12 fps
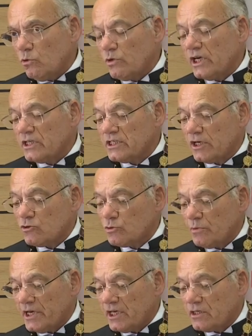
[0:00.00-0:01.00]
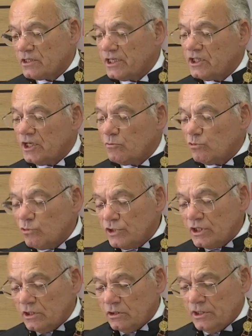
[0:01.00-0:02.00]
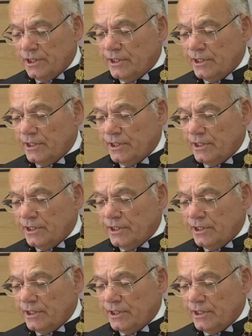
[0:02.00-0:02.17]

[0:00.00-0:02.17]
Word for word: localizar os bens em tempo útil